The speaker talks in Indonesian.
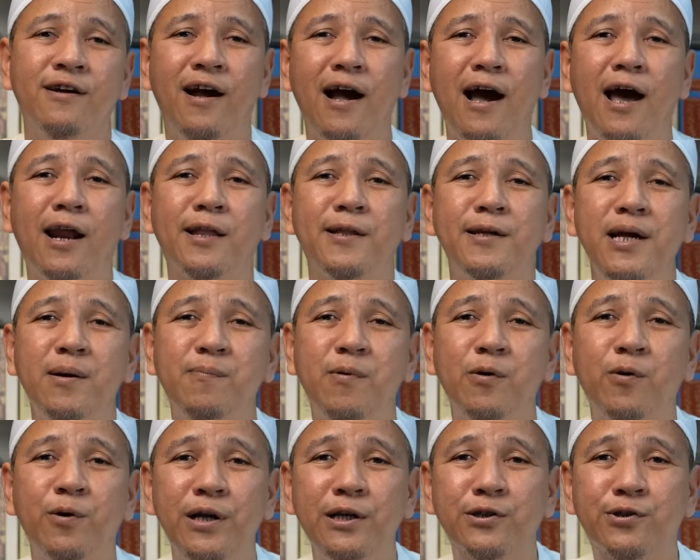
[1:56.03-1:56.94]
Artinya
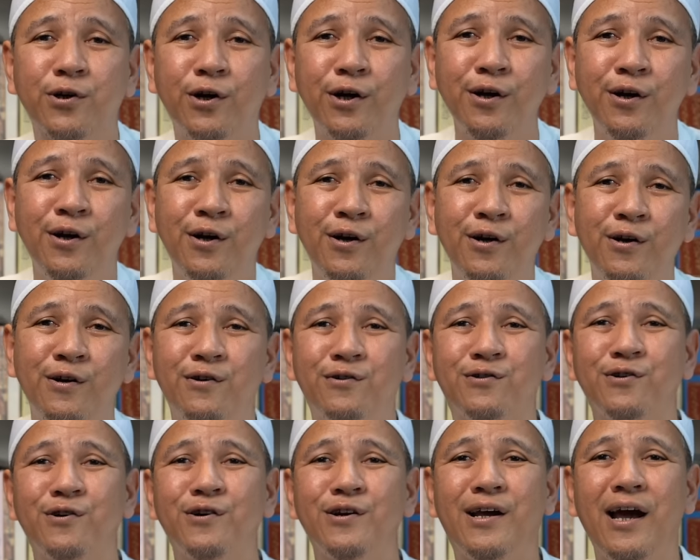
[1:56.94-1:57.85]
penghuni sur,
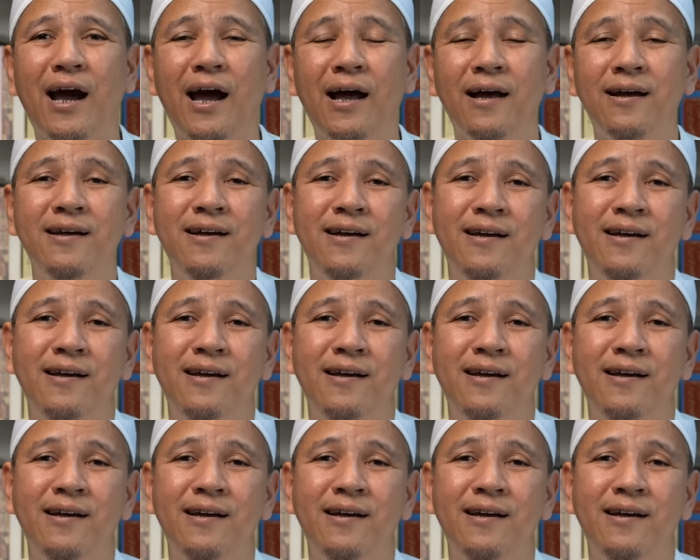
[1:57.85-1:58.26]
surga.